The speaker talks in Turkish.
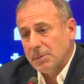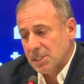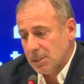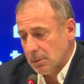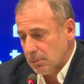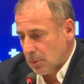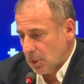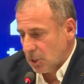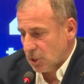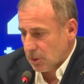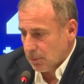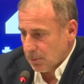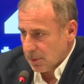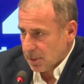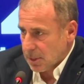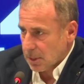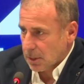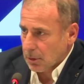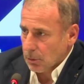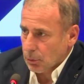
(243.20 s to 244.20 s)
bizim
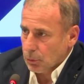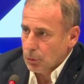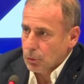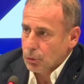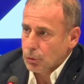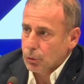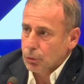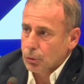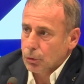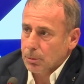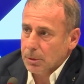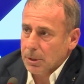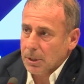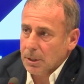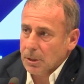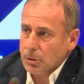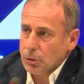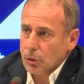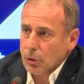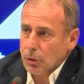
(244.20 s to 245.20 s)
içimizdeki oyuncu
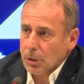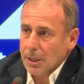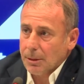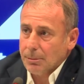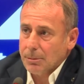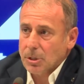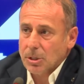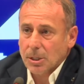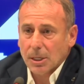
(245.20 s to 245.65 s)
grubuna da çok önemli